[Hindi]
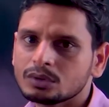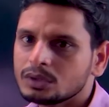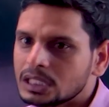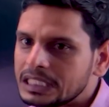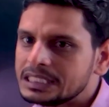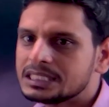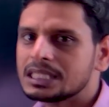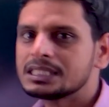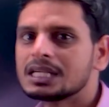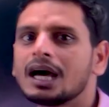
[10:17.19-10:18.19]
इस
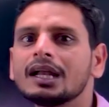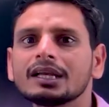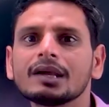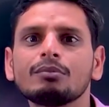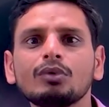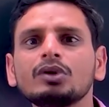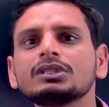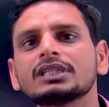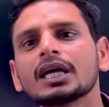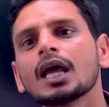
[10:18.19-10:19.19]
संसार के मोह से
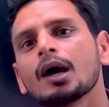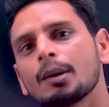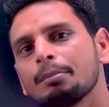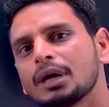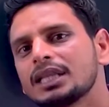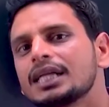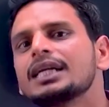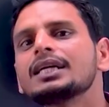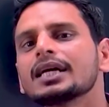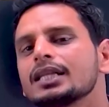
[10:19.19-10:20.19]
बंधन
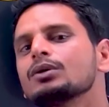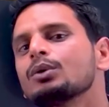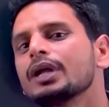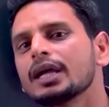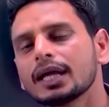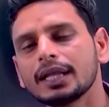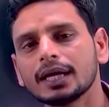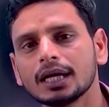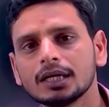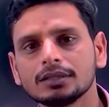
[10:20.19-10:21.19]
रहित होने के
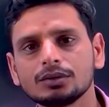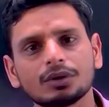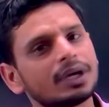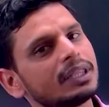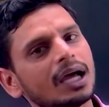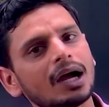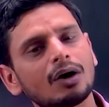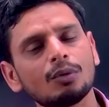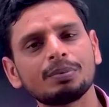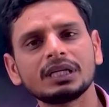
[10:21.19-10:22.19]
लिए जो गीता का
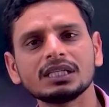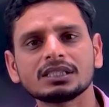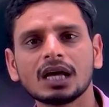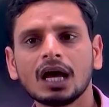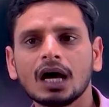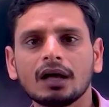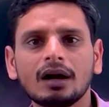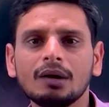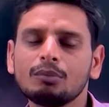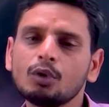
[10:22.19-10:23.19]
उपदेश
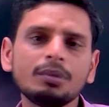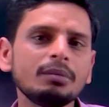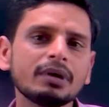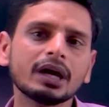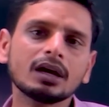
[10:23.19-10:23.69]
रणभूमि में